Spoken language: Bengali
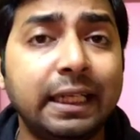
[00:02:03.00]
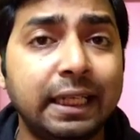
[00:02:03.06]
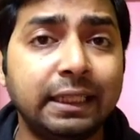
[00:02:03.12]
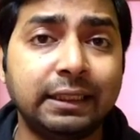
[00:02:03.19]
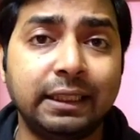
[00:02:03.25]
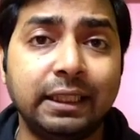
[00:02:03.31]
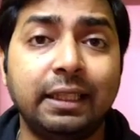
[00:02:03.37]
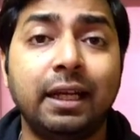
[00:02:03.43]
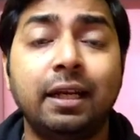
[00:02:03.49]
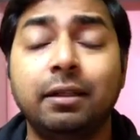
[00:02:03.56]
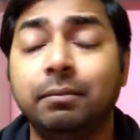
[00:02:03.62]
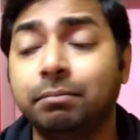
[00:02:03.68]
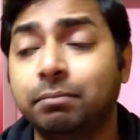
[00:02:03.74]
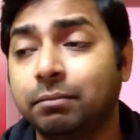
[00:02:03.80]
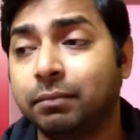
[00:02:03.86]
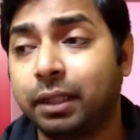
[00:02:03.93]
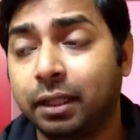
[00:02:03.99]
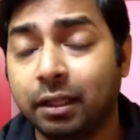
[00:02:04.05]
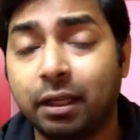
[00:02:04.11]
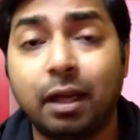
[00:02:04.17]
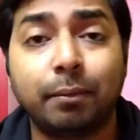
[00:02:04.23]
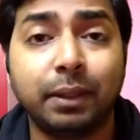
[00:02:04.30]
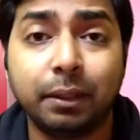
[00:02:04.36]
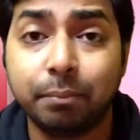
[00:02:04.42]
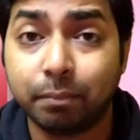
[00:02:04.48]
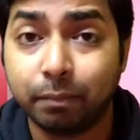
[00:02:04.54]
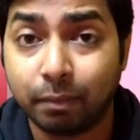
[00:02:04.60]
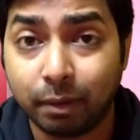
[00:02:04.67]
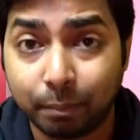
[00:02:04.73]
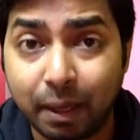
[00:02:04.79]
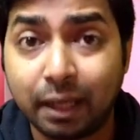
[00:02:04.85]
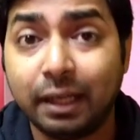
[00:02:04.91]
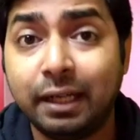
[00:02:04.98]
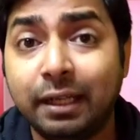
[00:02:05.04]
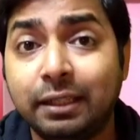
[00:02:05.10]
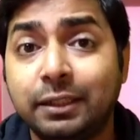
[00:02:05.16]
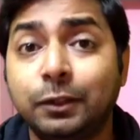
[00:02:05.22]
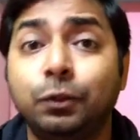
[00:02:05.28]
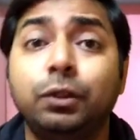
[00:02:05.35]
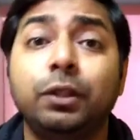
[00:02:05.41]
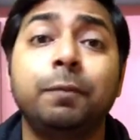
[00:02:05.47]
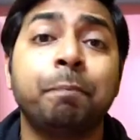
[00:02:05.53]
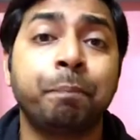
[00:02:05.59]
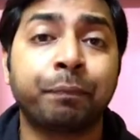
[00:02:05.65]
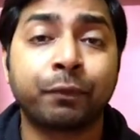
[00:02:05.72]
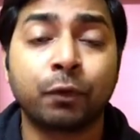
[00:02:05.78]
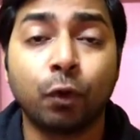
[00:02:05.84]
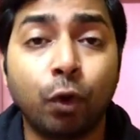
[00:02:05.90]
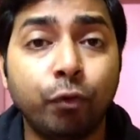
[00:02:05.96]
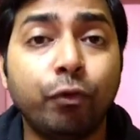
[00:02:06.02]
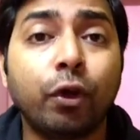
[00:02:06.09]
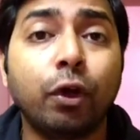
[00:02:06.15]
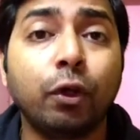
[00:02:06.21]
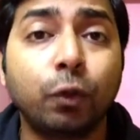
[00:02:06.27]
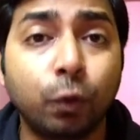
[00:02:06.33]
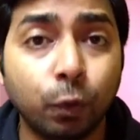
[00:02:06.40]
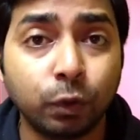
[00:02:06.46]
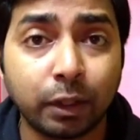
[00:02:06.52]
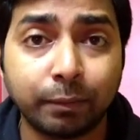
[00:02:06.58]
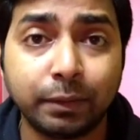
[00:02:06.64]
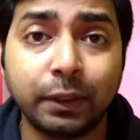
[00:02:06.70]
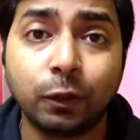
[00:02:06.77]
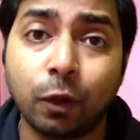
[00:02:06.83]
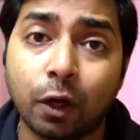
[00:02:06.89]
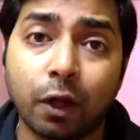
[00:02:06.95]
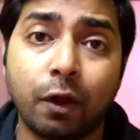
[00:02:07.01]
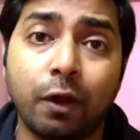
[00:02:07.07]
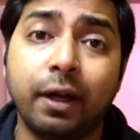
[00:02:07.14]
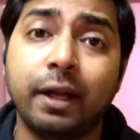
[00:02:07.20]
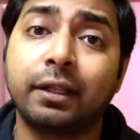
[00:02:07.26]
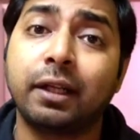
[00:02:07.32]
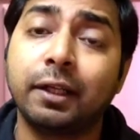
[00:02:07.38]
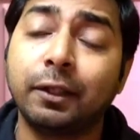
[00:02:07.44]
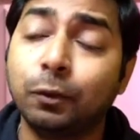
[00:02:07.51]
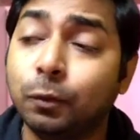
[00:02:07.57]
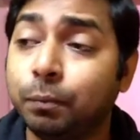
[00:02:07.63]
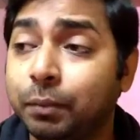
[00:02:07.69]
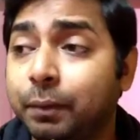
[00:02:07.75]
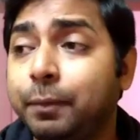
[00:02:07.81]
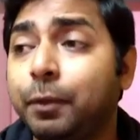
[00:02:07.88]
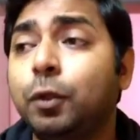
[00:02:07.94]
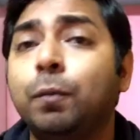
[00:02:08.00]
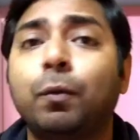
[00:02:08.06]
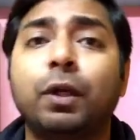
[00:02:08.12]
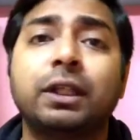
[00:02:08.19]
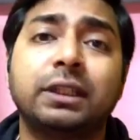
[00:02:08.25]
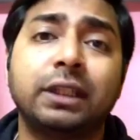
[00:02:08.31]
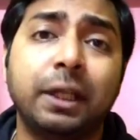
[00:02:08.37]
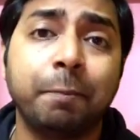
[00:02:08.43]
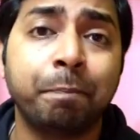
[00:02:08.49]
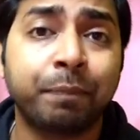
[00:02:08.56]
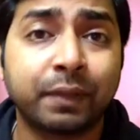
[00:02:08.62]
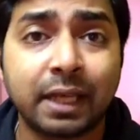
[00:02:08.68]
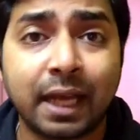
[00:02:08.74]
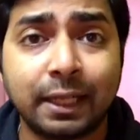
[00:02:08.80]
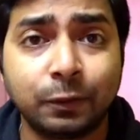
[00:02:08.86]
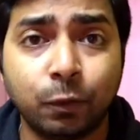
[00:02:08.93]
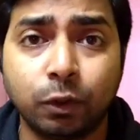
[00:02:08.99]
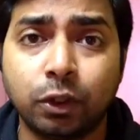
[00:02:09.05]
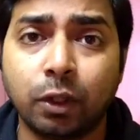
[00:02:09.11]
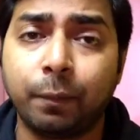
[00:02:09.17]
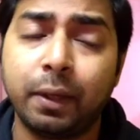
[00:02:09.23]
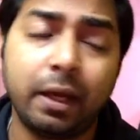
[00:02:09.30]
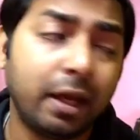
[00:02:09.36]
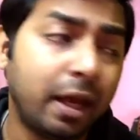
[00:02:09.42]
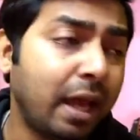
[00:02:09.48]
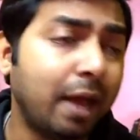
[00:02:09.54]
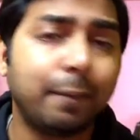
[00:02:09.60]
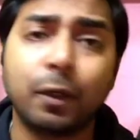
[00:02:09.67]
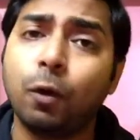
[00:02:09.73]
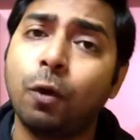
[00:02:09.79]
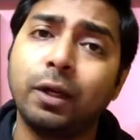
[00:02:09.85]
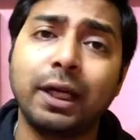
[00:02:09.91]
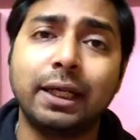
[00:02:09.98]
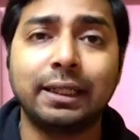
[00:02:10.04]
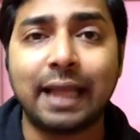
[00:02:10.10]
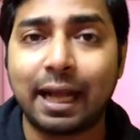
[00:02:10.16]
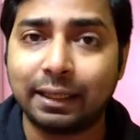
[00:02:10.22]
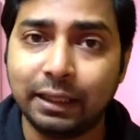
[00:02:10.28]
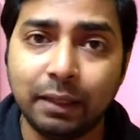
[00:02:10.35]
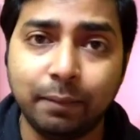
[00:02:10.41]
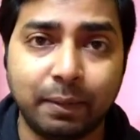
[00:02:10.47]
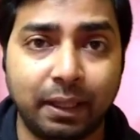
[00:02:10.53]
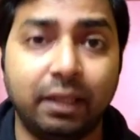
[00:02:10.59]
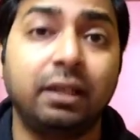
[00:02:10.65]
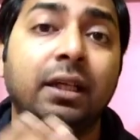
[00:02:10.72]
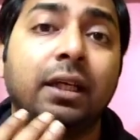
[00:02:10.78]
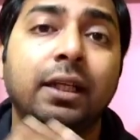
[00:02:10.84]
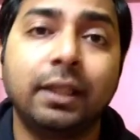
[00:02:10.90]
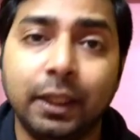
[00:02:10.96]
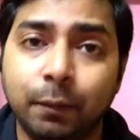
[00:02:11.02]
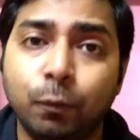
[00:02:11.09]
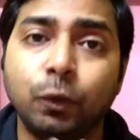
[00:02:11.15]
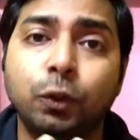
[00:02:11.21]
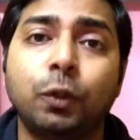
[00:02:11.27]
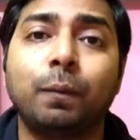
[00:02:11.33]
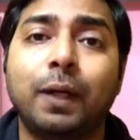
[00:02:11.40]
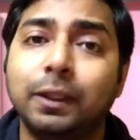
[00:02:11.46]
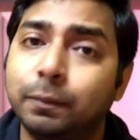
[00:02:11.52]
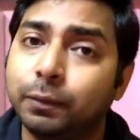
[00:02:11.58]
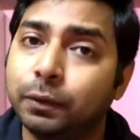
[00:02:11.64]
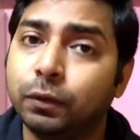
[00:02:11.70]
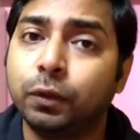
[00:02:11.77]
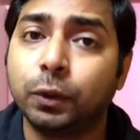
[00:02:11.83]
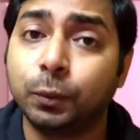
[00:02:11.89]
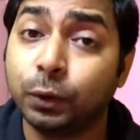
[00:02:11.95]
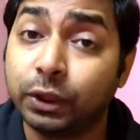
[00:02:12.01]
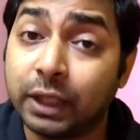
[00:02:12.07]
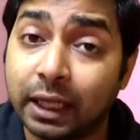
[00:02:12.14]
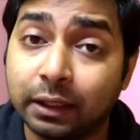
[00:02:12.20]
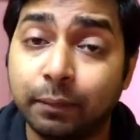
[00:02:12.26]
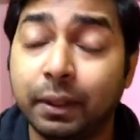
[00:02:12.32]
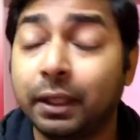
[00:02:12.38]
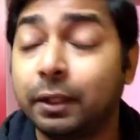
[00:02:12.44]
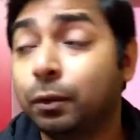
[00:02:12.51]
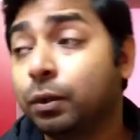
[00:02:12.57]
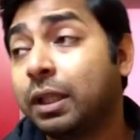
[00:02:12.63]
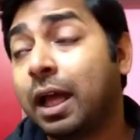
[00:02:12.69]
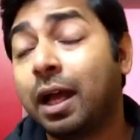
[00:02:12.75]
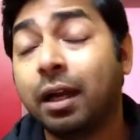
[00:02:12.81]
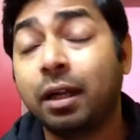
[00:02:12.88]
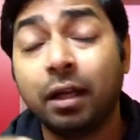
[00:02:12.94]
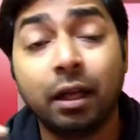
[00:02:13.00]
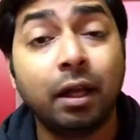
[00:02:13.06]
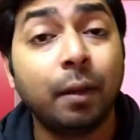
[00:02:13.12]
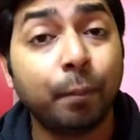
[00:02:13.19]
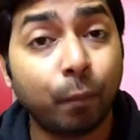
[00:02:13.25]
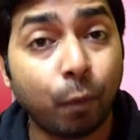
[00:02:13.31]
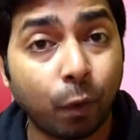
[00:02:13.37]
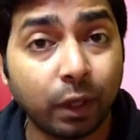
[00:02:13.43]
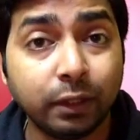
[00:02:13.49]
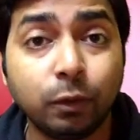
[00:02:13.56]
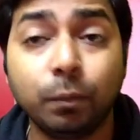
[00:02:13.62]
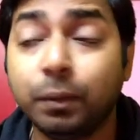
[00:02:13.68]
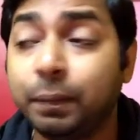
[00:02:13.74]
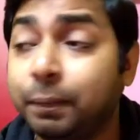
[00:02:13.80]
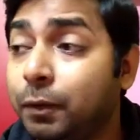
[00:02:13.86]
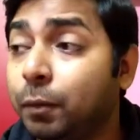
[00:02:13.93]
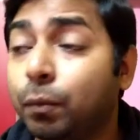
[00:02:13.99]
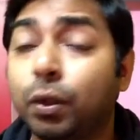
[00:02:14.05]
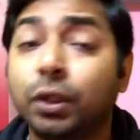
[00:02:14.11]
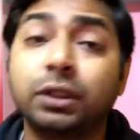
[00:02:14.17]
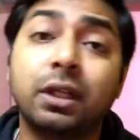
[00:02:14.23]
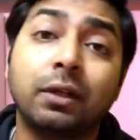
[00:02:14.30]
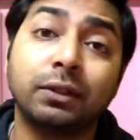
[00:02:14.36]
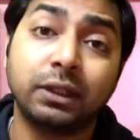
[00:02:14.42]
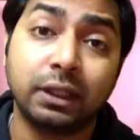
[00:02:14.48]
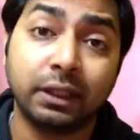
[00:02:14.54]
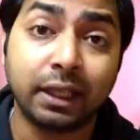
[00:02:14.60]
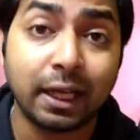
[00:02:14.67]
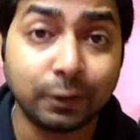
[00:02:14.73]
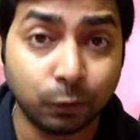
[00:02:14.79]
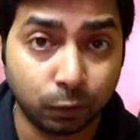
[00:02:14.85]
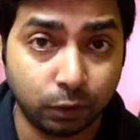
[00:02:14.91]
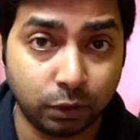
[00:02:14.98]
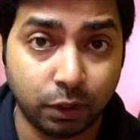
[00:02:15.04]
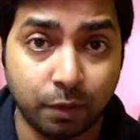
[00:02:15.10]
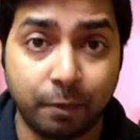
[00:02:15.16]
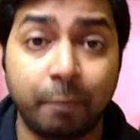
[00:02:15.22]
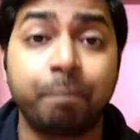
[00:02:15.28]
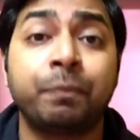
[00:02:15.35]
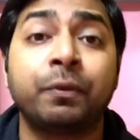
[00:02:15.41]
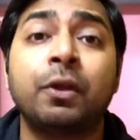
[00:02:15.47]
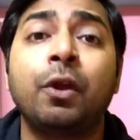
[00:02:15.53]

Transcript: ইন্ডাস্ট্রিটার মানে আমাদের বাংলা ইন্ডাস্ট্রি যদি ওভারঅল গ্রোথ আমাদের দরকার হয় না তাহলে কিন্তু বিভিন্ন প্রোডাকশানে কাজ করতে হবে হ্যাঁ আমার কন্ট্রাক্ট থাকতেই পারে তিন বছর পাঁচ বছর দশ বছর থাকতে পারে কিন্তু তার পরে তো বিভিন্ন প্রোডাকশন হাউসের সাথে কাজ করতে হবে